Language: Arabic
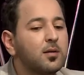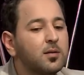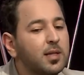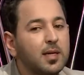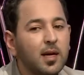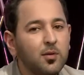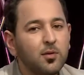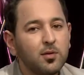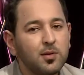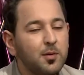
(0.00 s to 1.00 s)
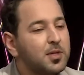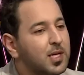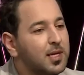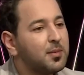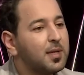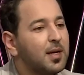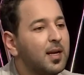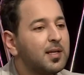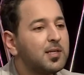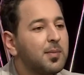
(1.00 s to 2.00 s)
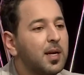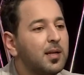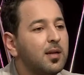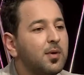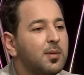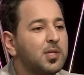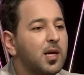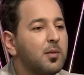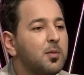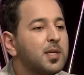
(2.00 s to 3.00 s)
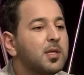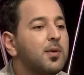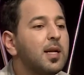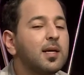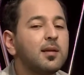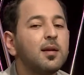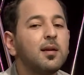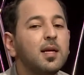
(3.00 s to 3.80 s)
قلت لك أنه توجهي بالإجابة إلى نوال بشكل مباشر ولكن